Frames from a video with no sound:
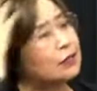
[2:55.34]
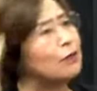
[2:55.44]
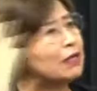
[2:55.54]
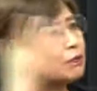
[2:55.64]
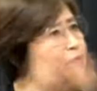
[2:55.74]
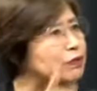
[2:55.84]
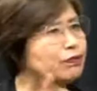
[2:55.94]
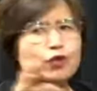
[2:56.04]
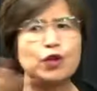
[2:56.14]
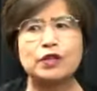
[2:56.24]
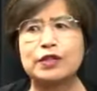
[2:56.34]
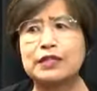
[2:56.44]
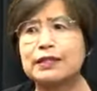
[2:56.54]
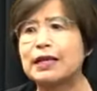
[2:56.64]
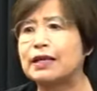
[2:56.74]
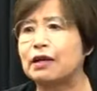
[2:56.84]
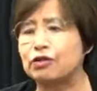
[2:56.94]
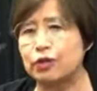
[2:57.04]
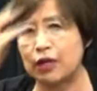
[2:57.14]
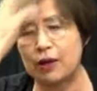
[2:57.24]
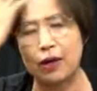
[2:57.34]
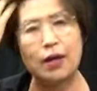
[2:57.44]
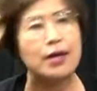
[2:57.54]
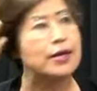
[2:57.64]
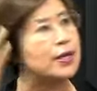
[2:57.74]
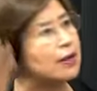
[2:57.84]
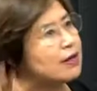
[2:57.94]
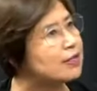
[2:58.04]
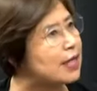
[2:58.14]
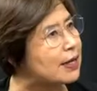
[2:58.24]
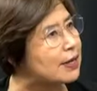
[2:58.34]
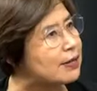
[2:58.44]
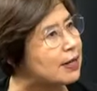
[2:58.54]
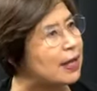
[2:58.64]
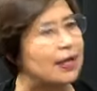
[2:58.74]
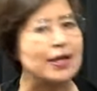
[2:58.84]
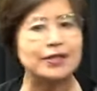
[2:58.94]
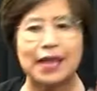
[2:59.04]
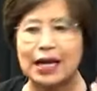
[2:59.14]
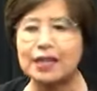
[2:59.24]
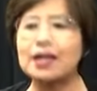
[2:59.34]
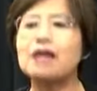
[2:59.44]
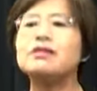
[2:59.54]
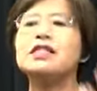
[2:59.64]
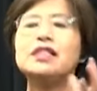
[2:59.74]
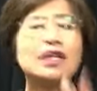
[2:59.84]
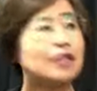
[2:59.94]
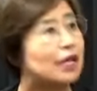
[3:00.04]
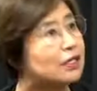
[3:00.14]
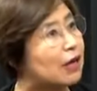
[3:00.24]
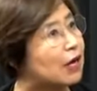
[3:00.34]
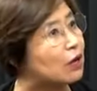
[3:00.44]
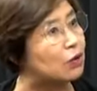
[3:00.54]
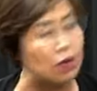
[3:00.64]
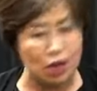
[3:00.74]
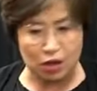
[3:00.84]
정말 음. 분, 분노해서 난 새끼라고 어, 쓸게요. 음. 이런 새끼들이 자기들의 의지에 따라서 하라고